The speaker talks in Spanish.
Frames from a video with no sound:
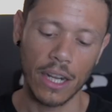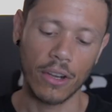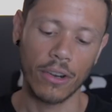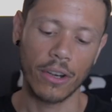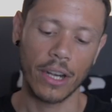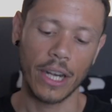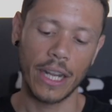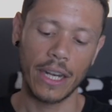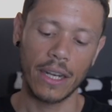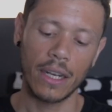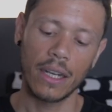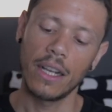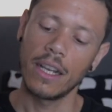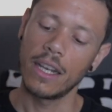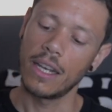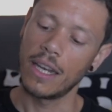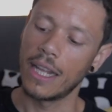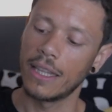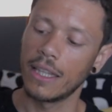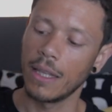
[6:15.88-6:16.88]
a correr,
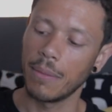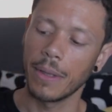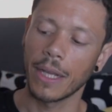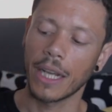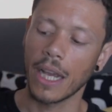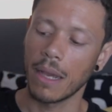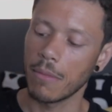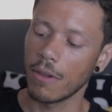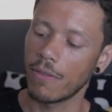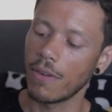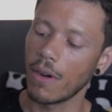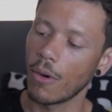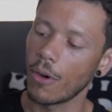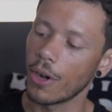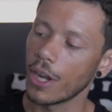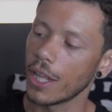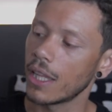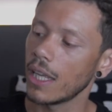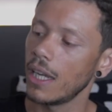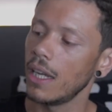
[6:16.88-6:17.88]
la típica y mi
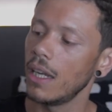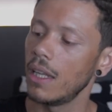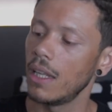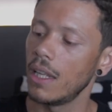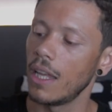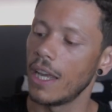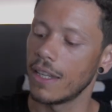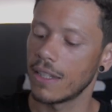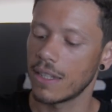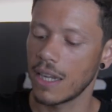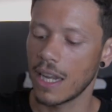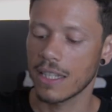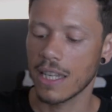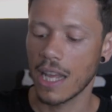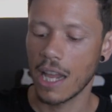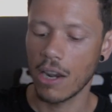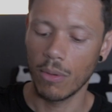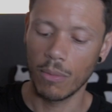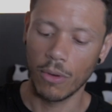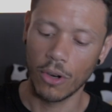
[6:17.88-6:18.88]
favorita es la
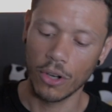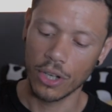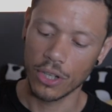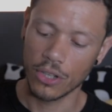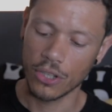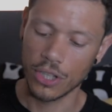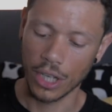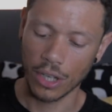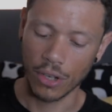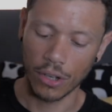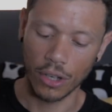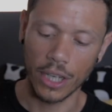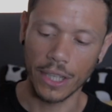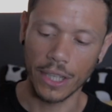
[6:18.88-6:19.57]
Salomon 5